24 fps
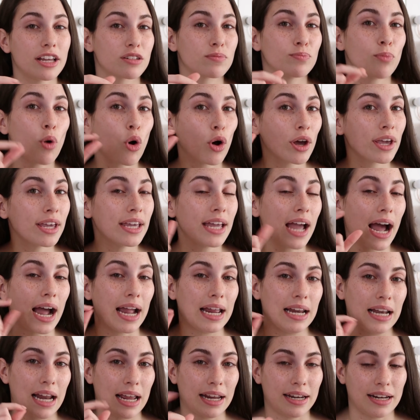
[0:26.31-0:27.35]
smoky
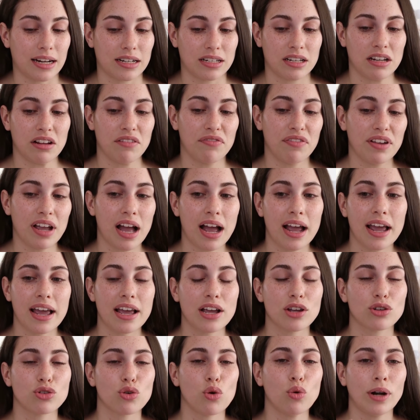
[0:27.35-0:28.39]
eyeliner Significa
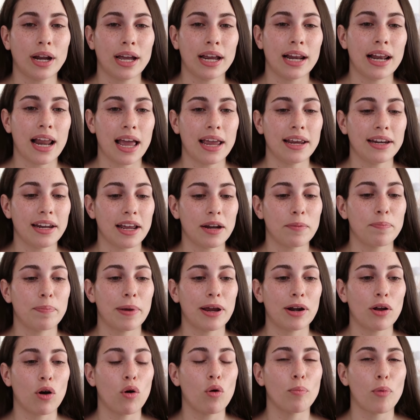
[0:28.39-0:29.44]
que es un eyeliner
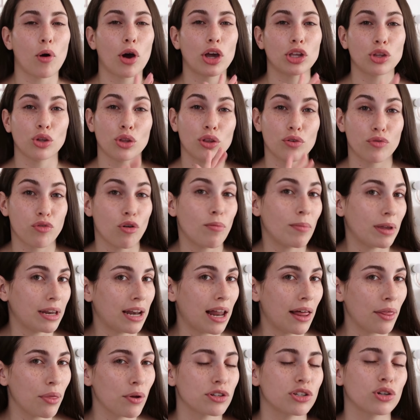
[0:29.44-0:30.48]
pero un poquito
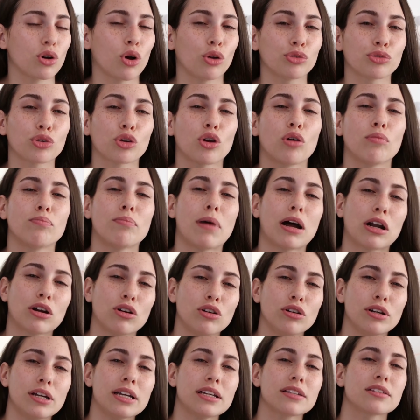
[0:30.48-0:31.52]
difuminado Así con tonos
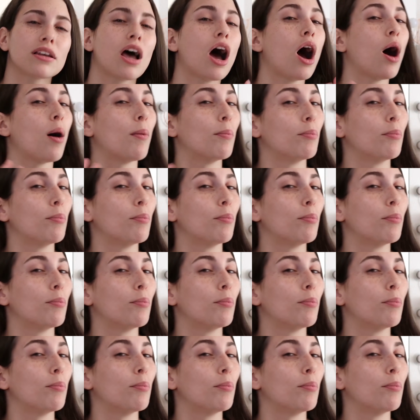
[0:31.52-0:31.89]
marrones,